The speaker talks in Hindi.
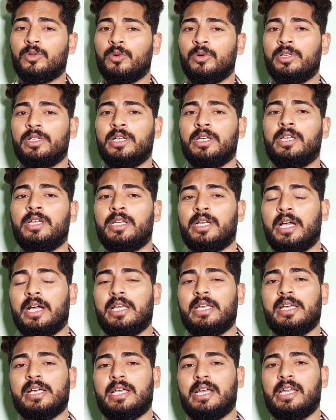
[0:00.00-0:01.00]
तो ये इनका
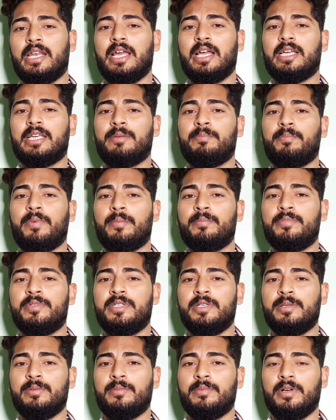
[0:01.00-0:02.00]
ये कहना है कि
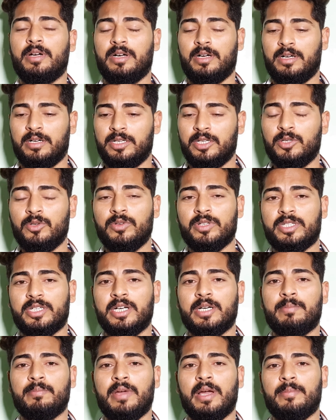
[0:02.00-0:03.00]
पबजी न्यू
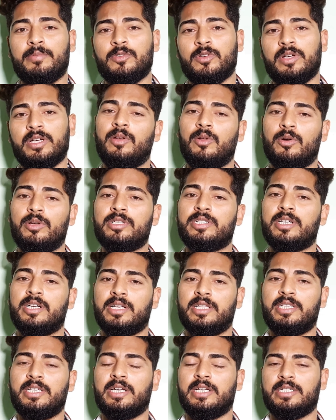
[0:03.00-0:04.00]
स्टेट मैप जो है लॉन्च
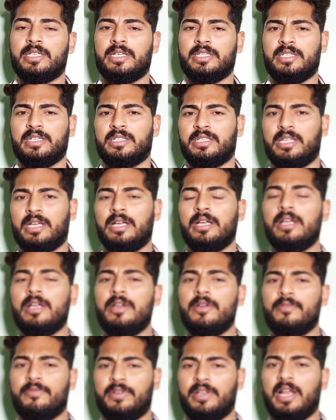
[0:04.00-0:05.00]
कर दिया जा सकता
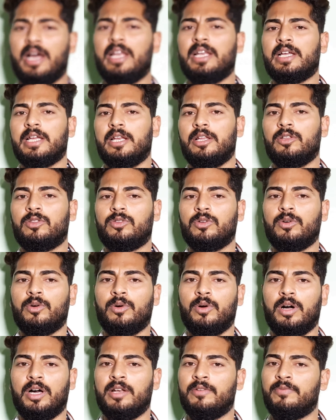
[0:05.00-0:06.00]
है फिलहाल के लिए तो
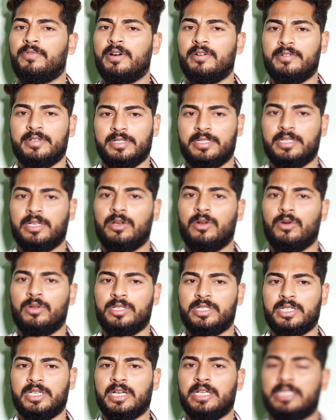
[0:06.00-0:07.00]
अल्फ़ा वर्जन
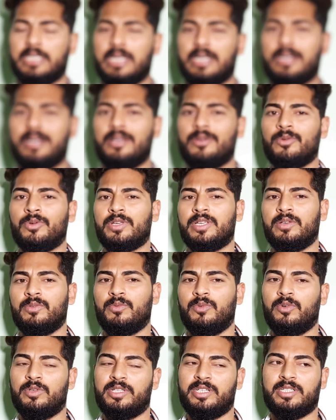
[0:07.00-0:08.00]
लॉन्च किया जाएगा क्योंकि
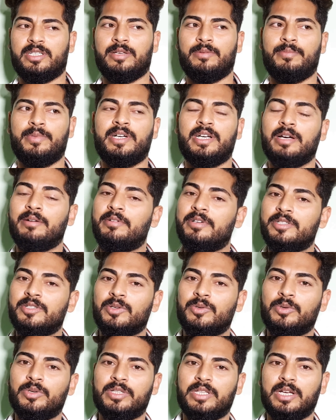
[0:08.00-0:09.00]
वो जैसे बीटा
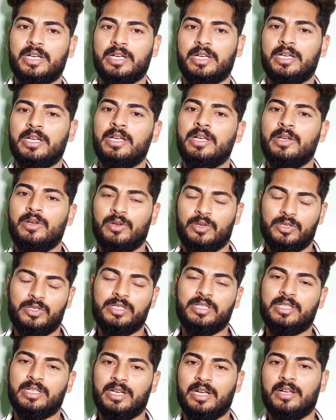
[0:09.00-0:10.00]
वर्जन होता है
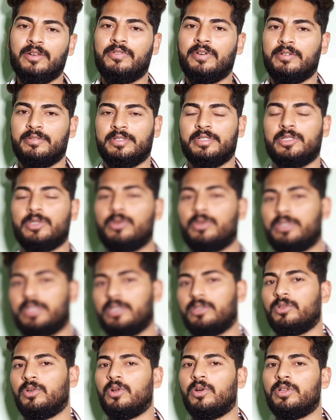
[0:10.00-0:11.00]
इसी तरह अल्फ़ा वर्जन होता
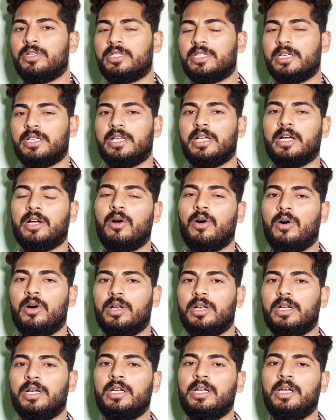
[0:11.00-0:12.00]
है जो लॉन्च किया जाएगा
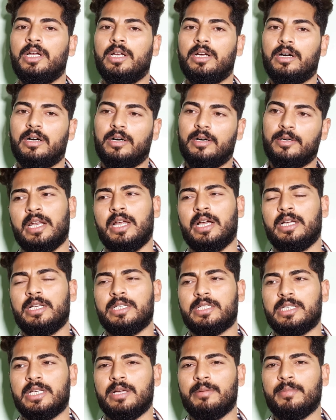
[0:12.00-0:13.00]
और हाँ।
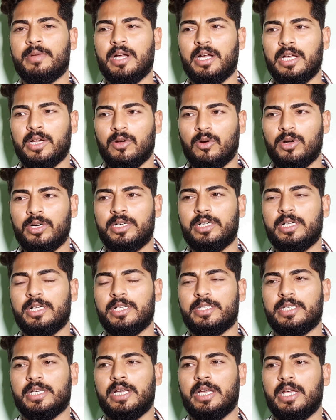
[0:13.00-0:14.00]
इस गेम का एक और
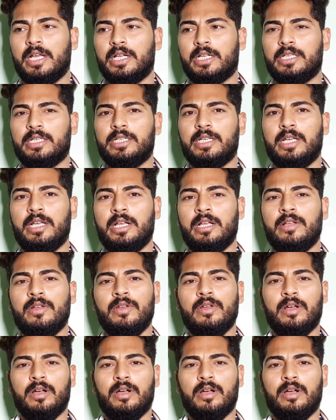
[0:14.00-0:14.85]
डिटेल्स ये है कि ये